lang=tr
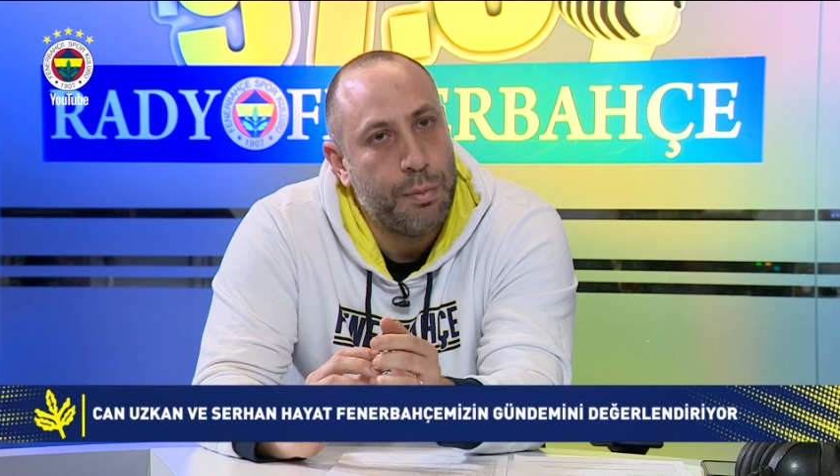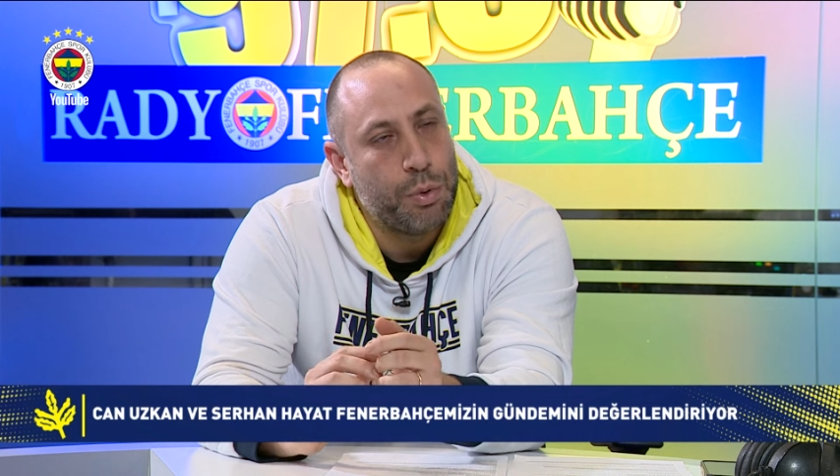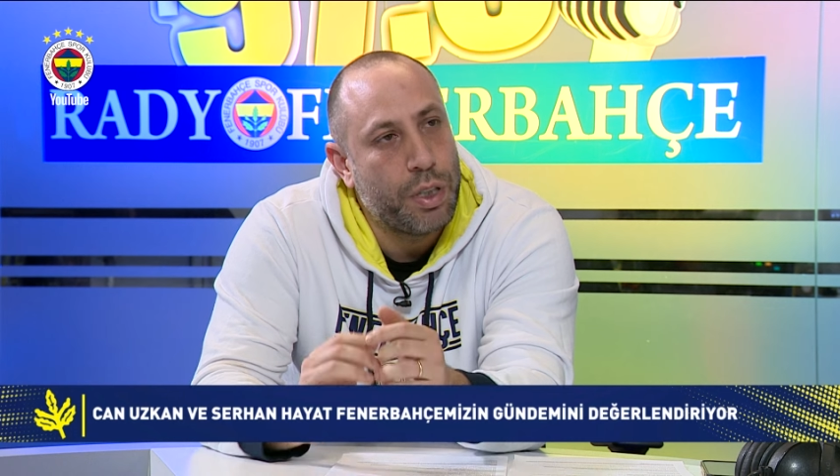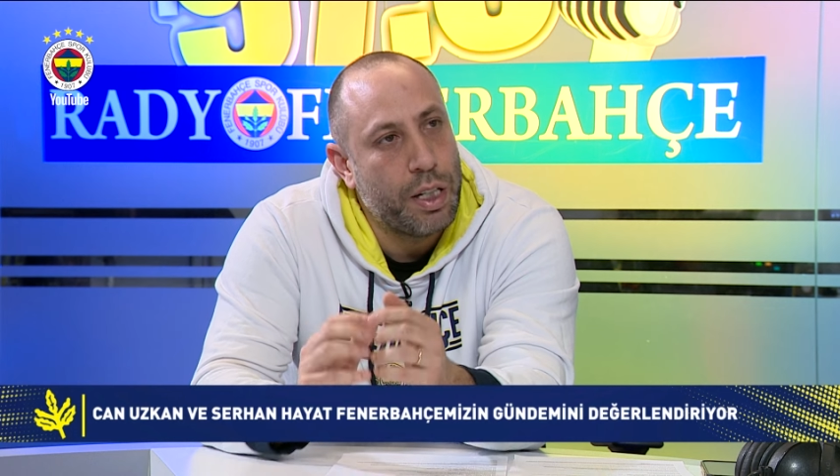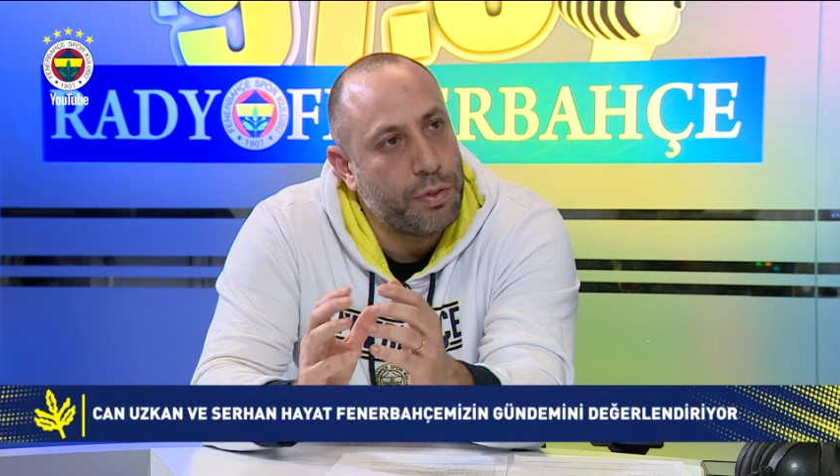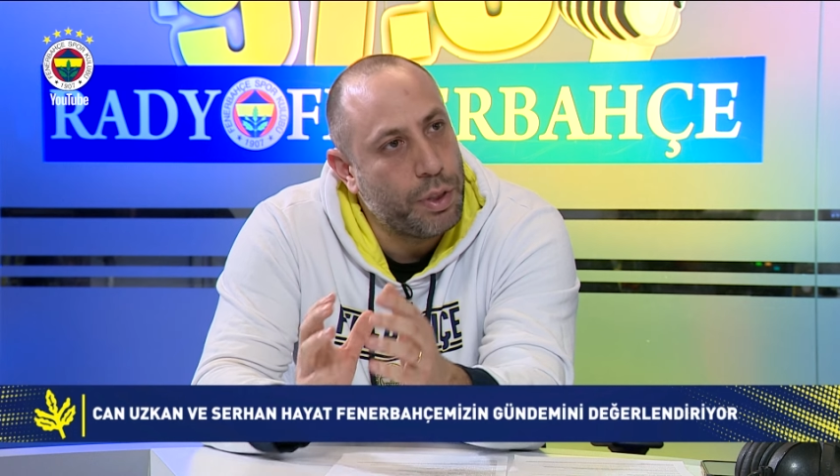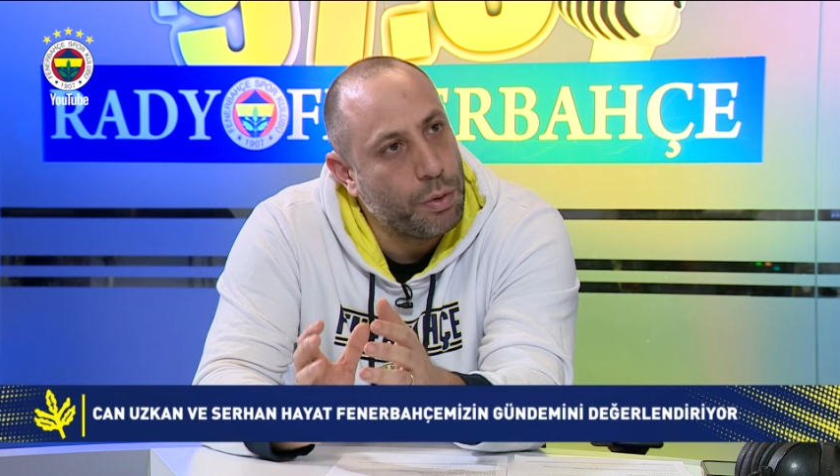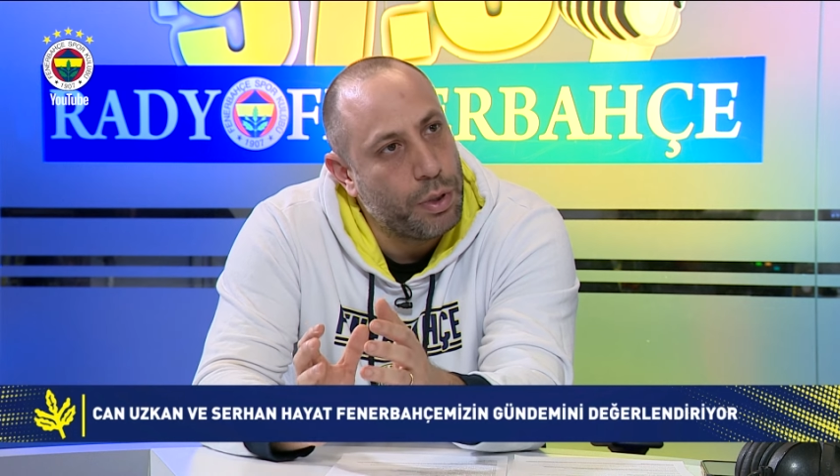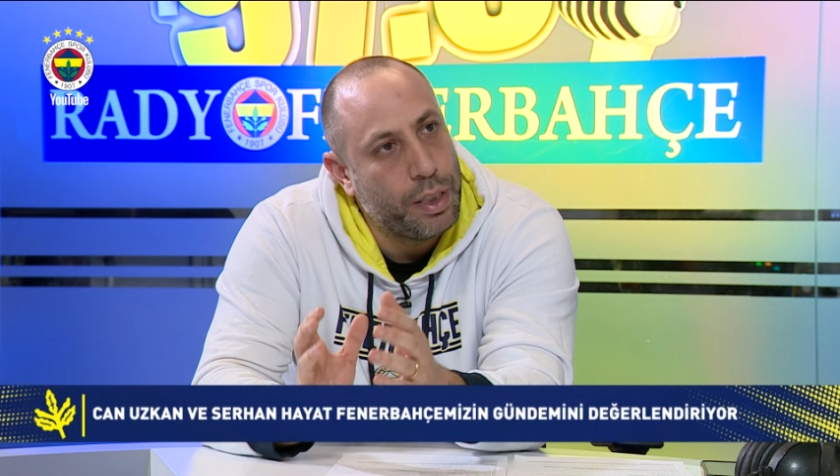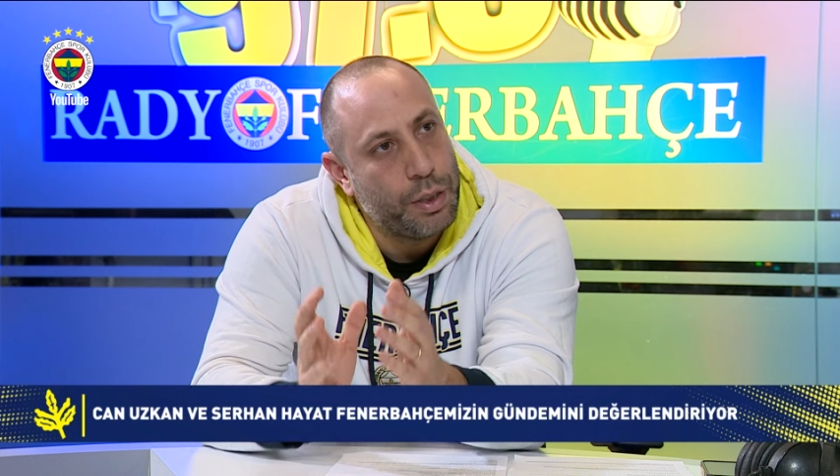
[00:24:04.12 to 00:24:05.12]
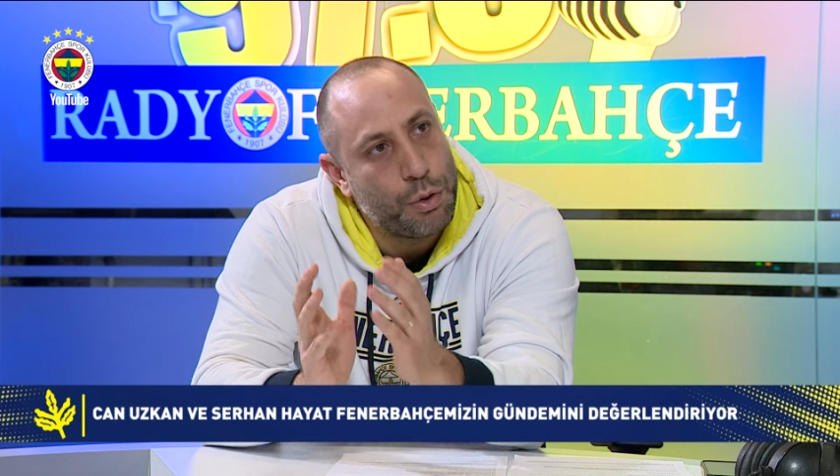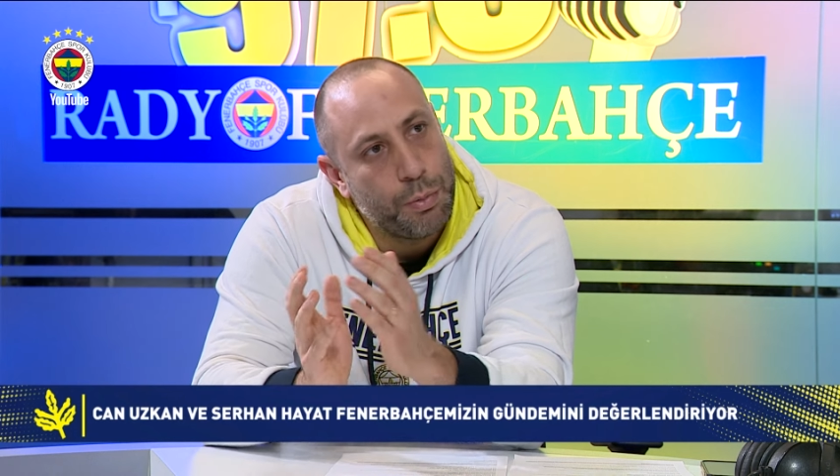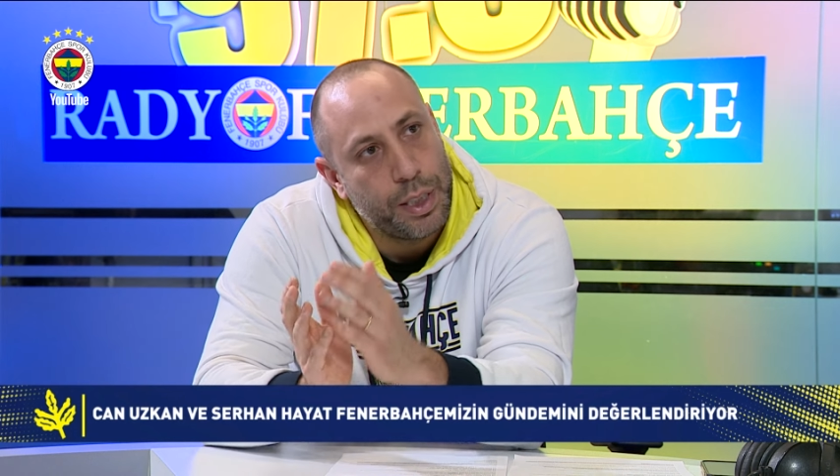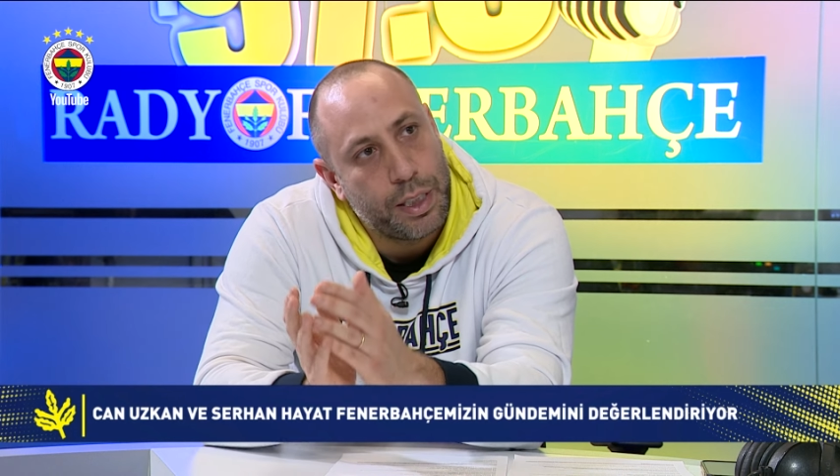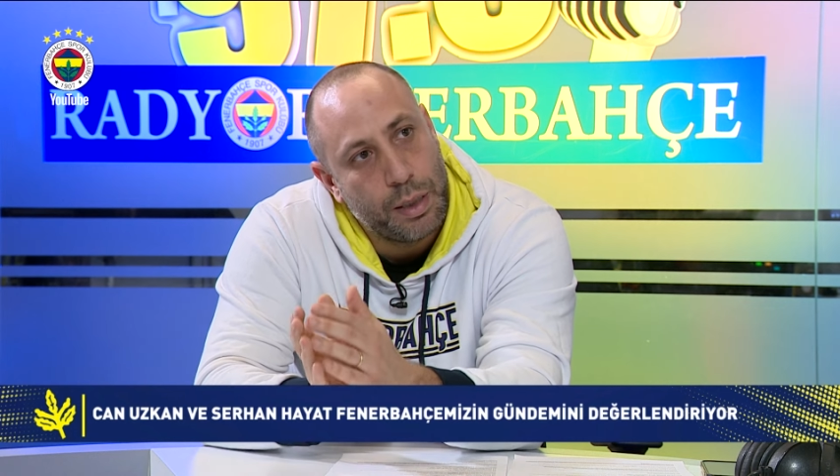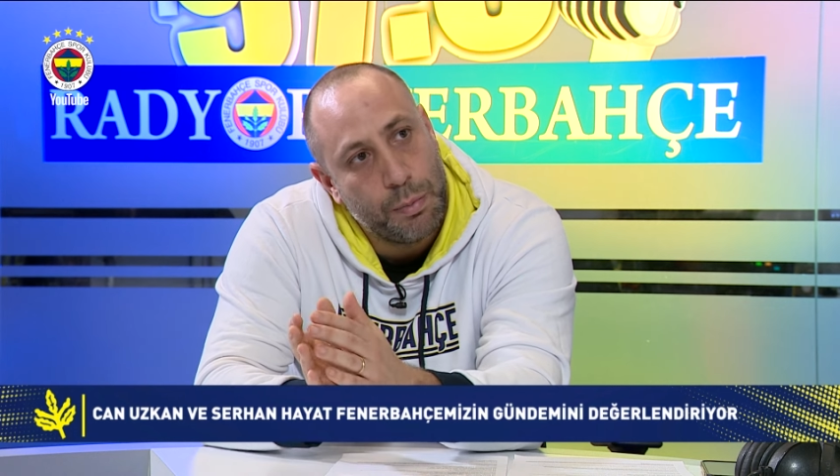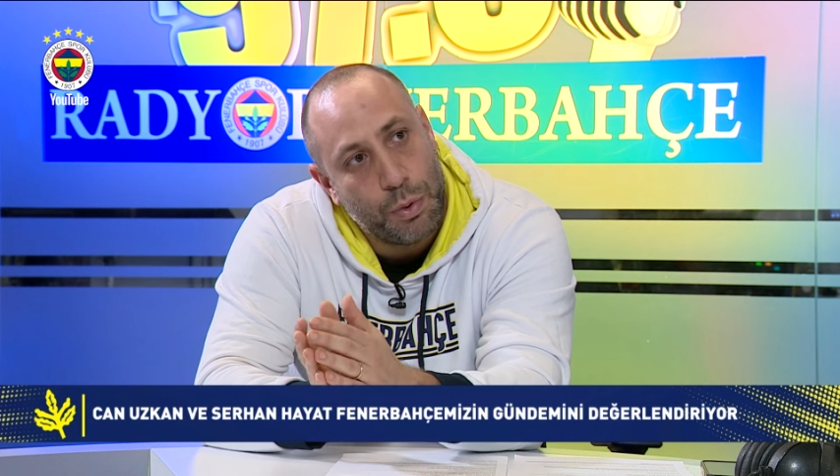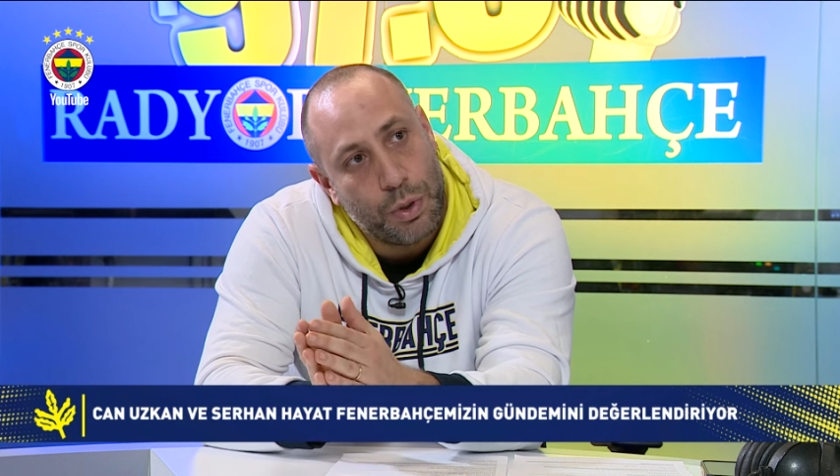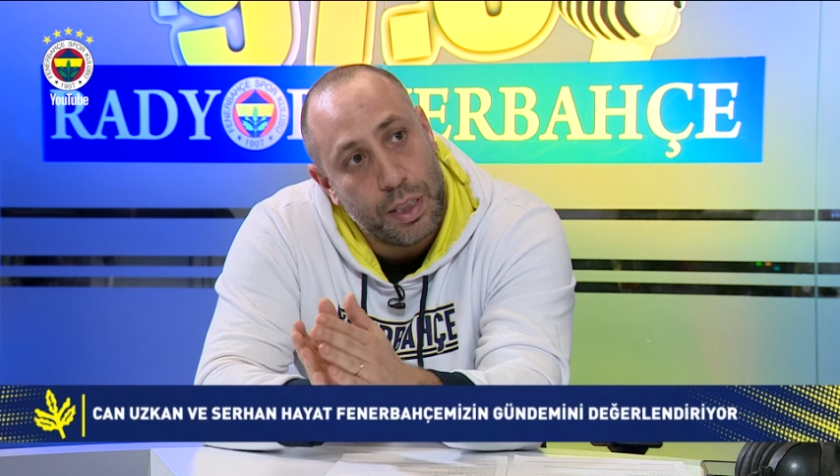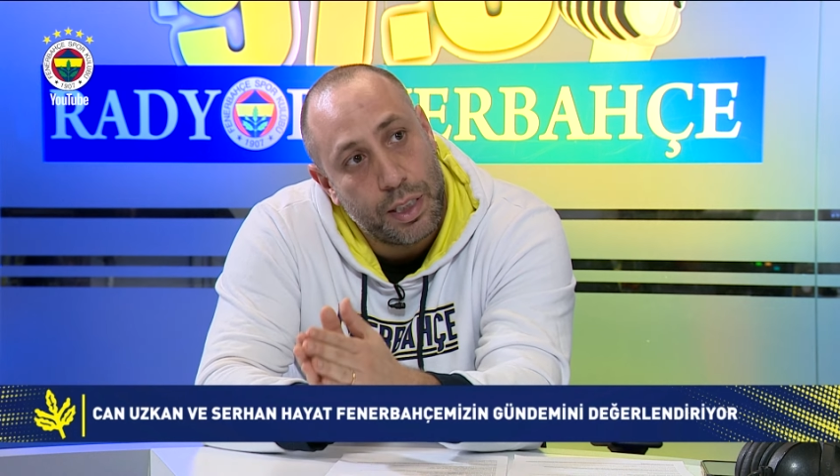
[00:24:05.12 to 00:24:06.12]
bu taraftar olayı, Şumika'nın
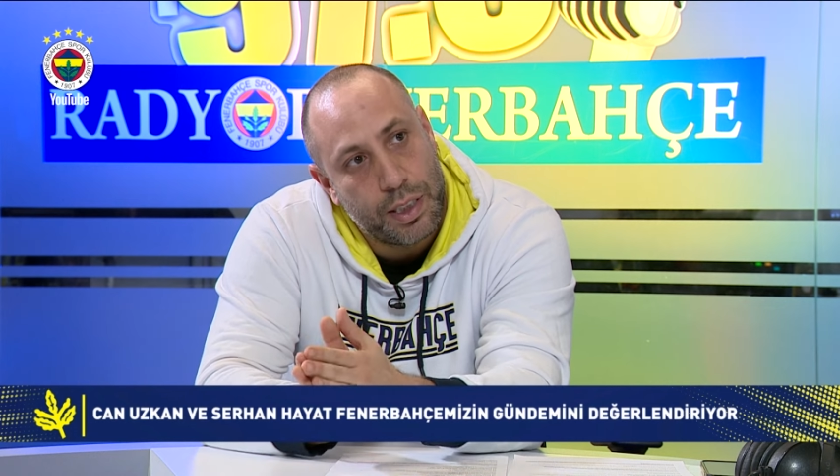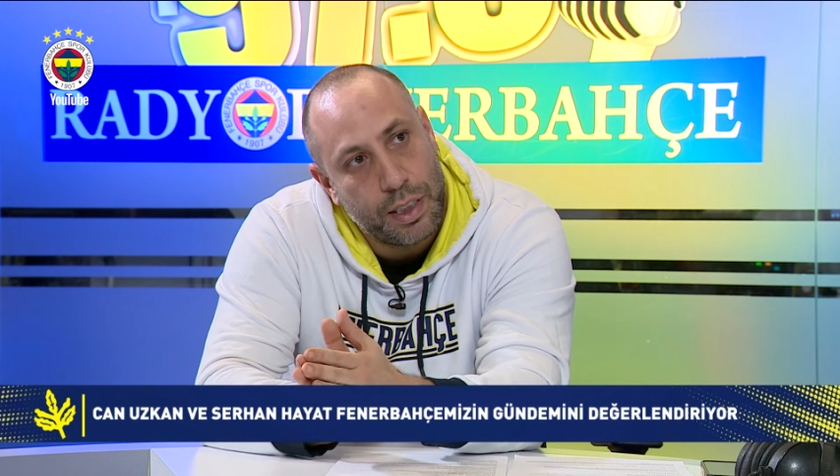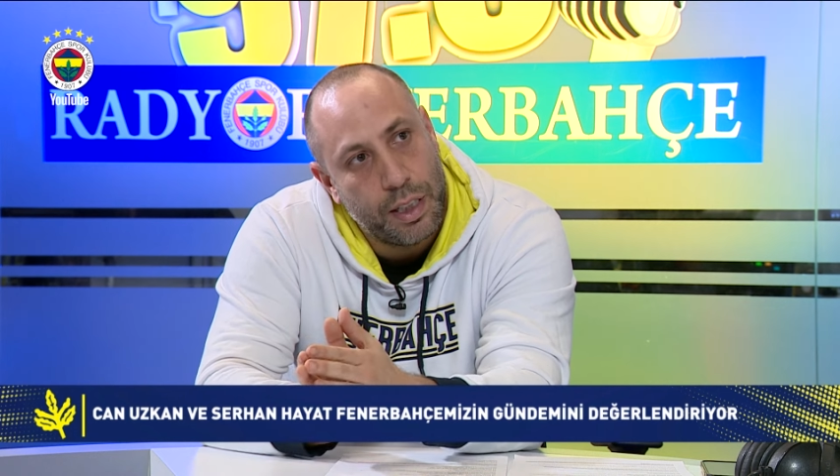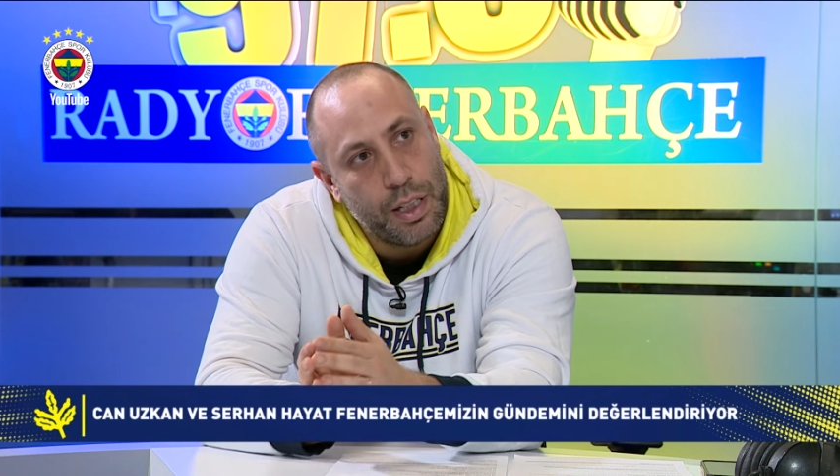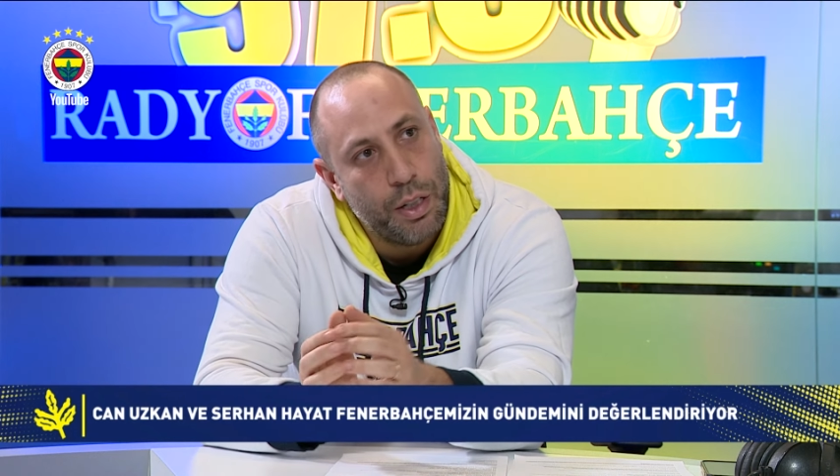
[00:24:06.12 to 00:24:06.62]
bu hırsı,